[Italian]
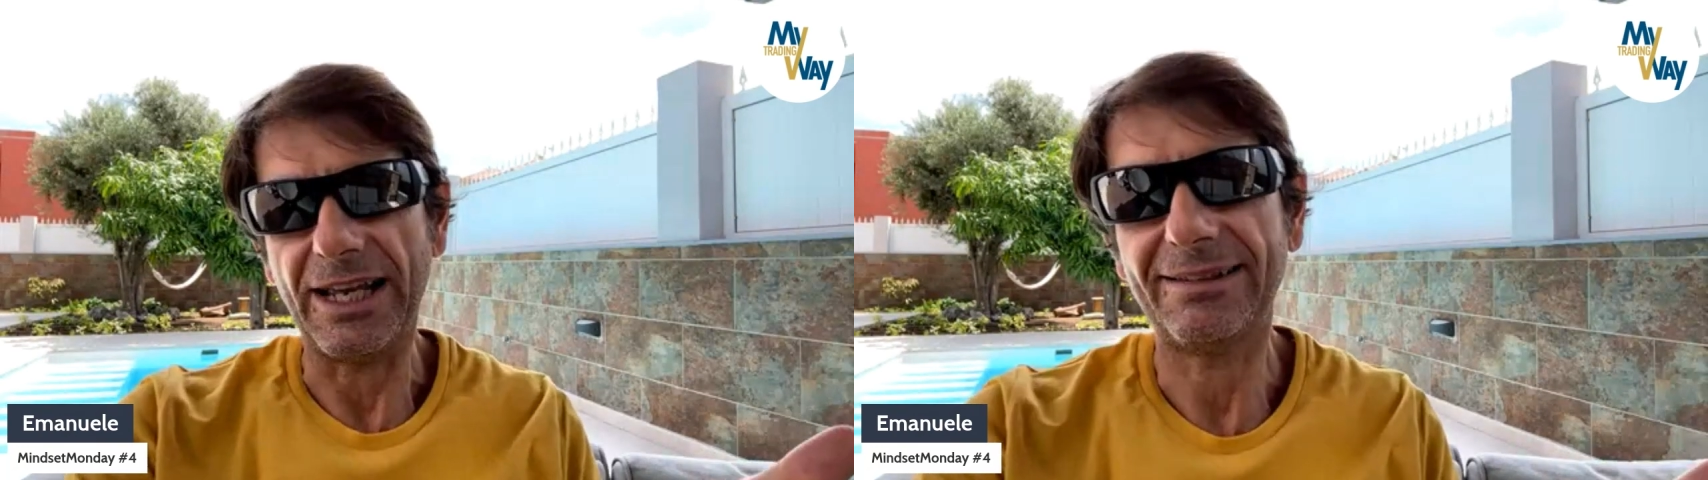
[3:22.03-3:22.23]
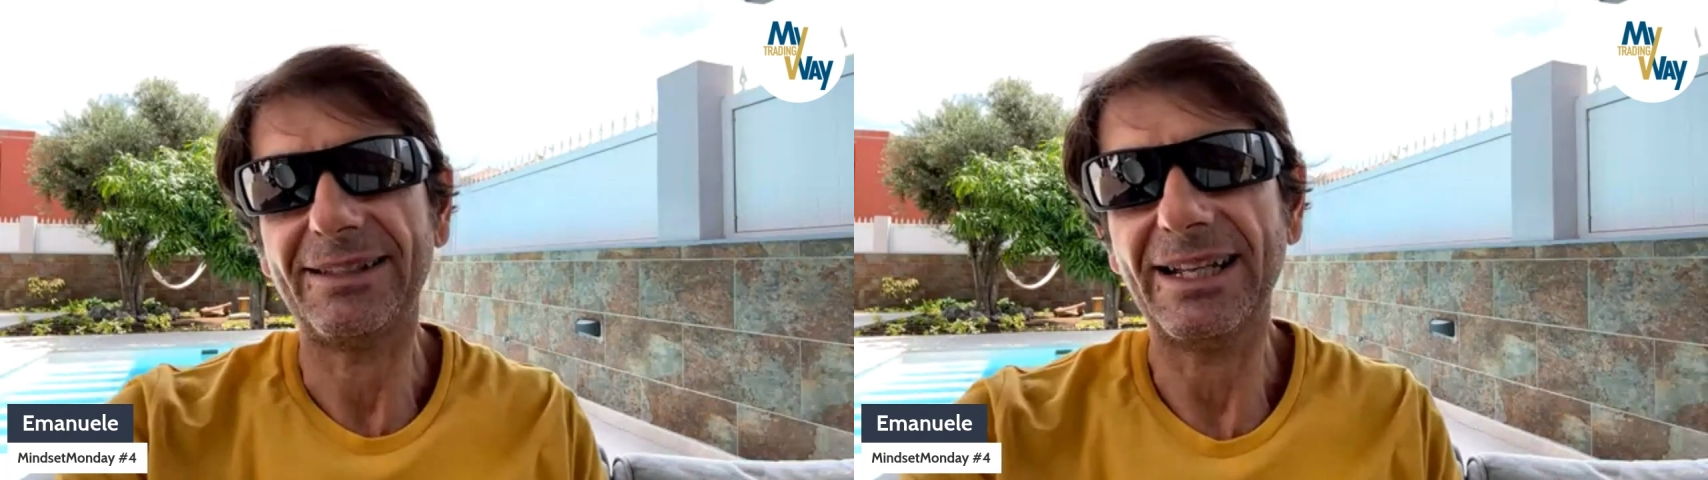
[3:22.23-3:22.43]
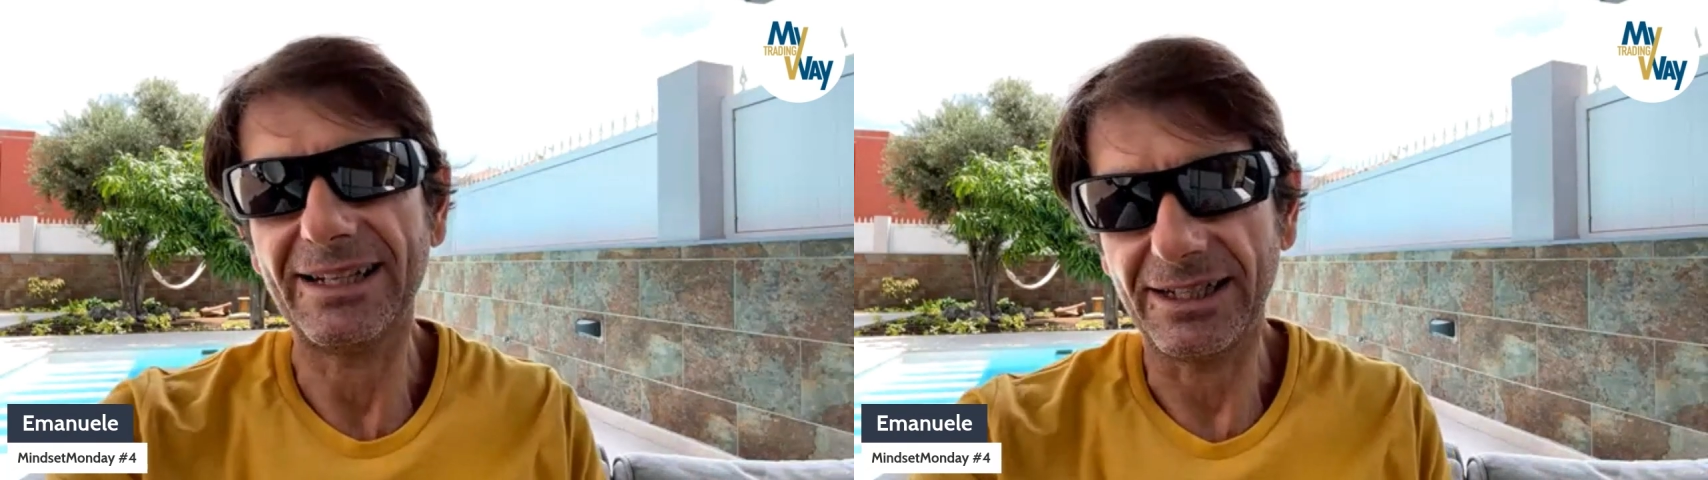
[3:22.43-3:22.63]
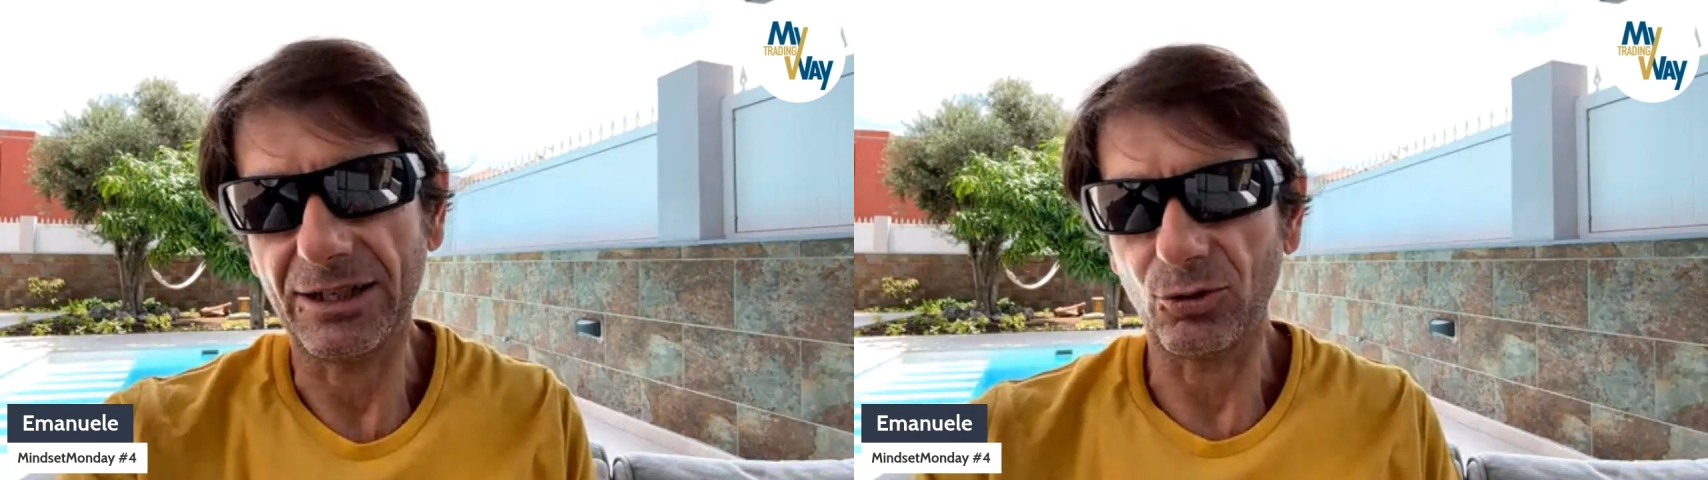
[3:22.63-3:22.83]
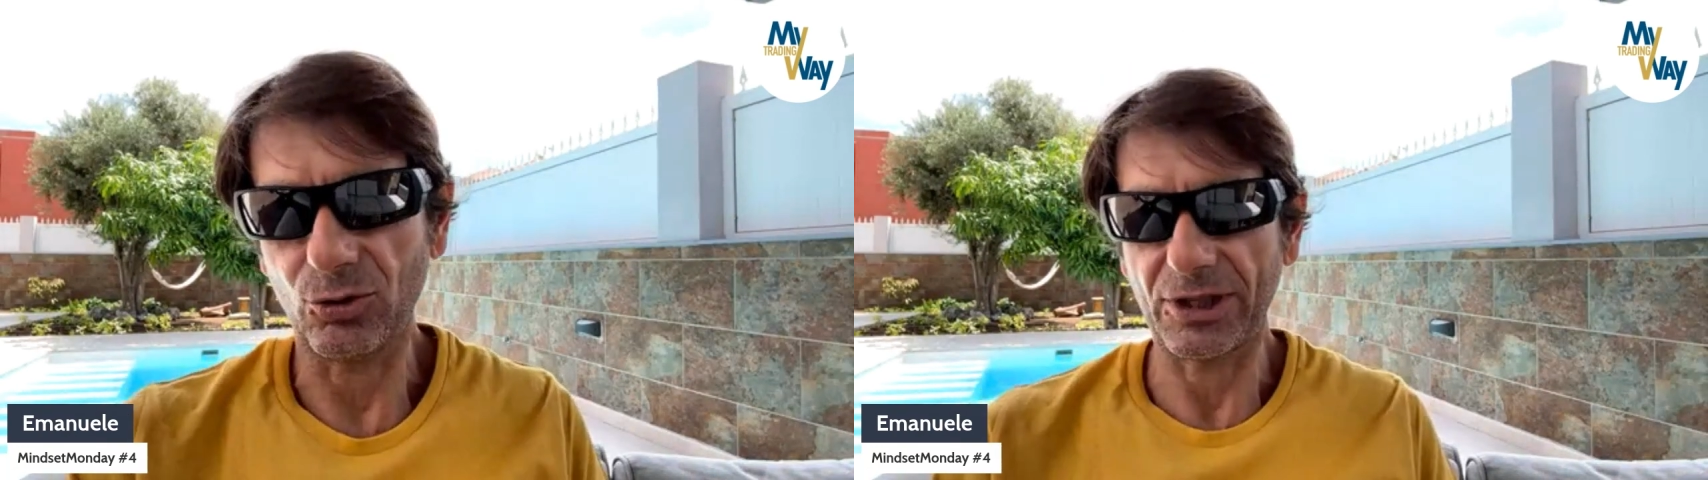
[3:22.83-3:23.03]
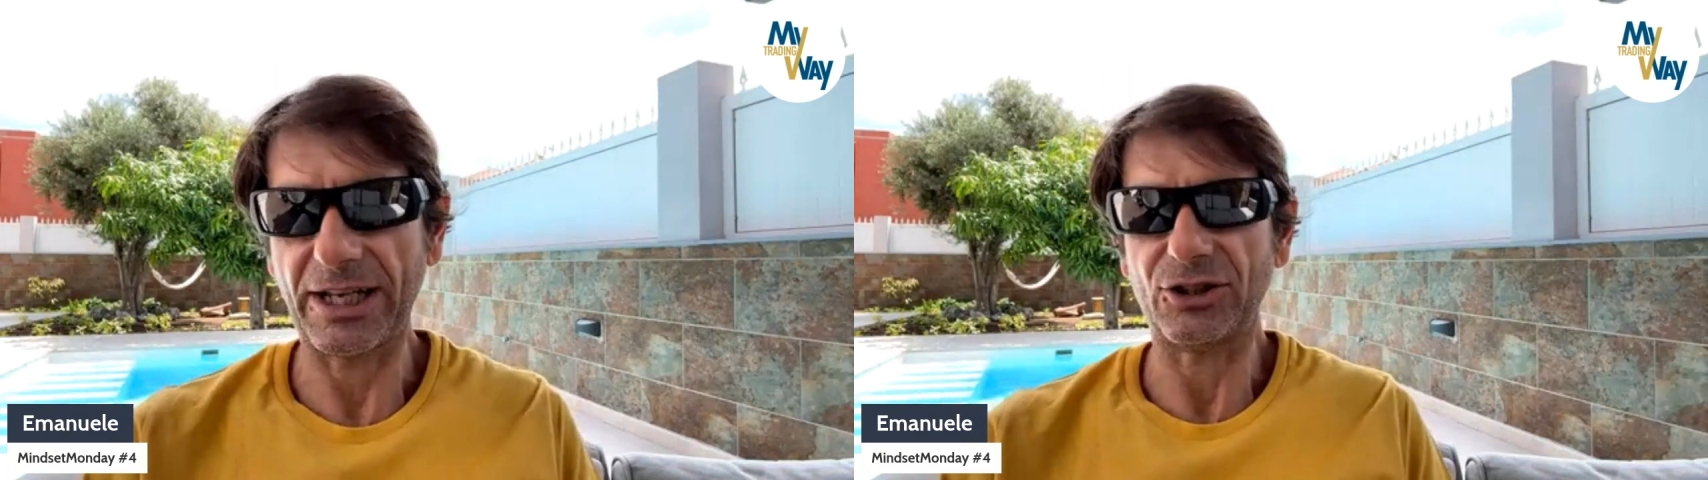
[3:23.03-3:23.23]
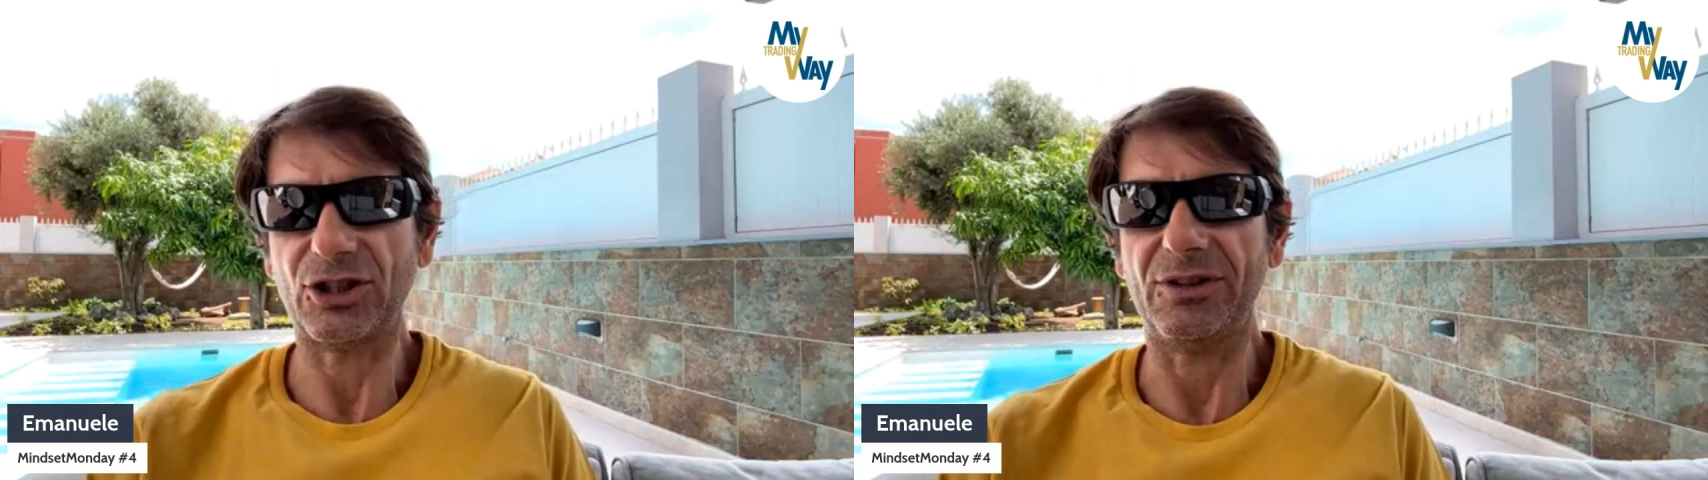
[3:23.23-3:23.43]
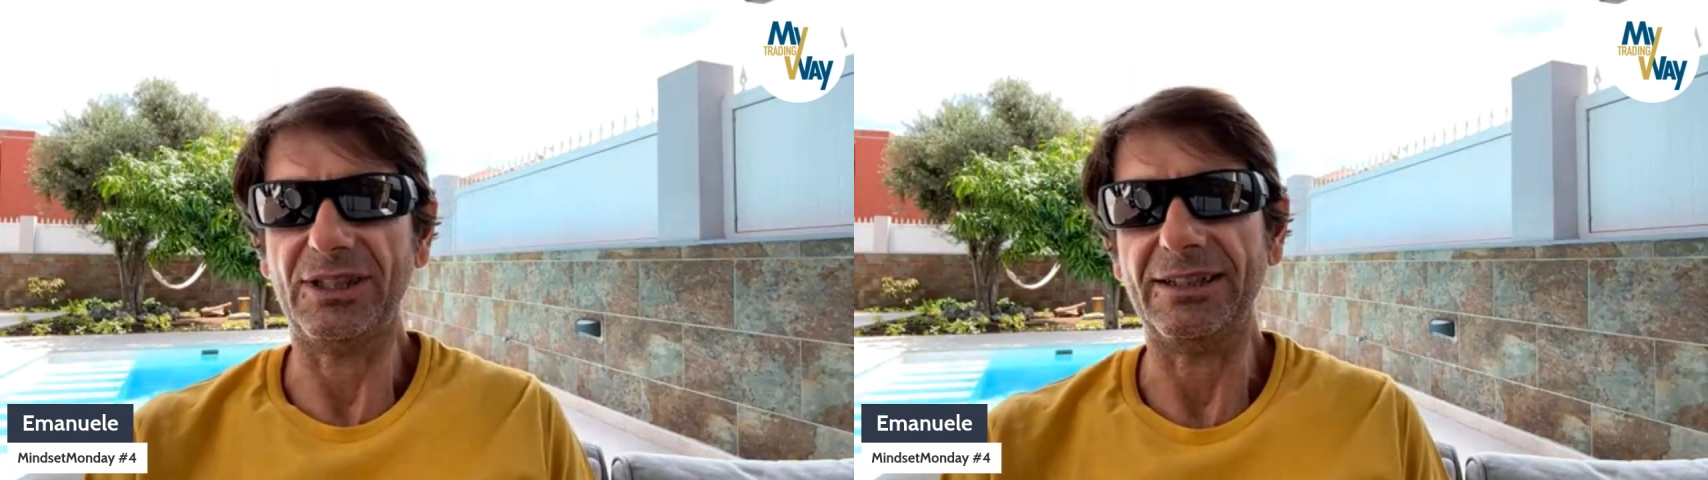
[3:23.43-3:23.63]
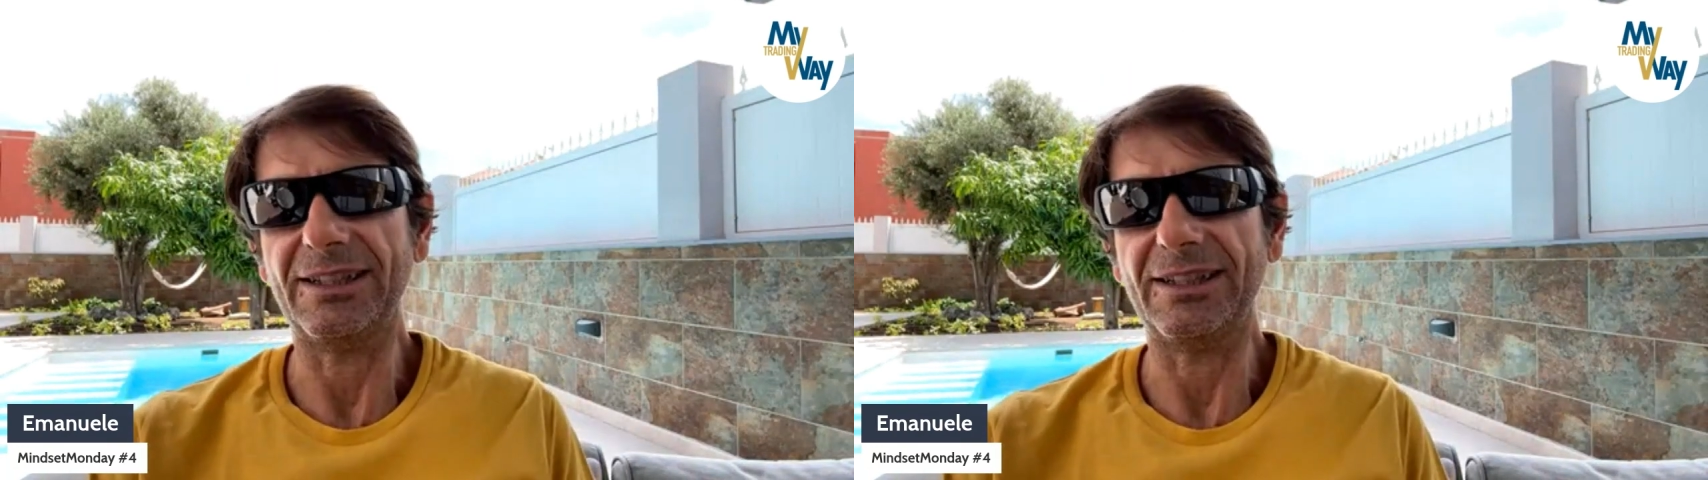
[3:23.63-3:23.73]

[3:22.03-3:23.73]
e te la rigano col cacciavite,